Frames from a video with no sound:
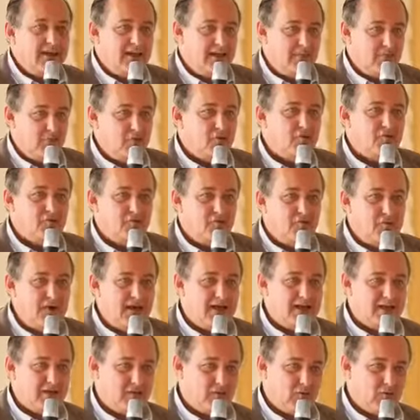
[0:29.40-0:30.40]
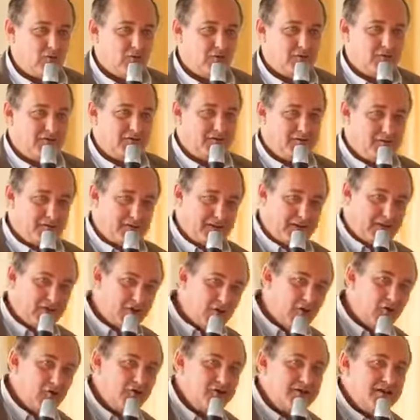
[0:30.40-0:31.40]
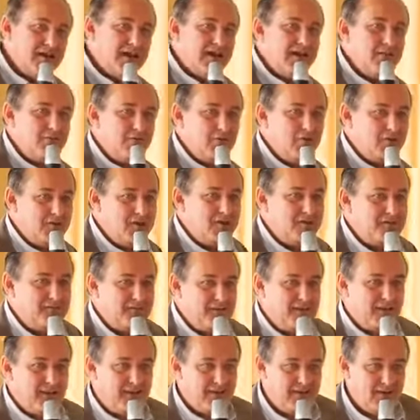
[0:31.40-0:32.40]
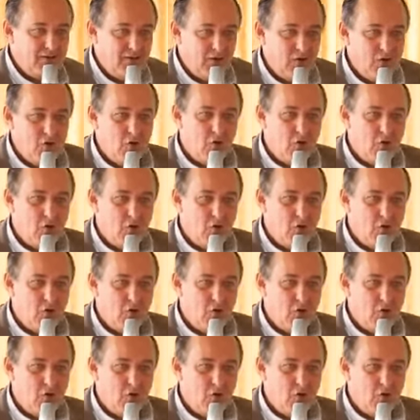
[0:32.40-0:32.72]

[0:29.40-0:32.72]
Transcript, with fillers: Et pour se battre contre ces 30 grammes de TCA,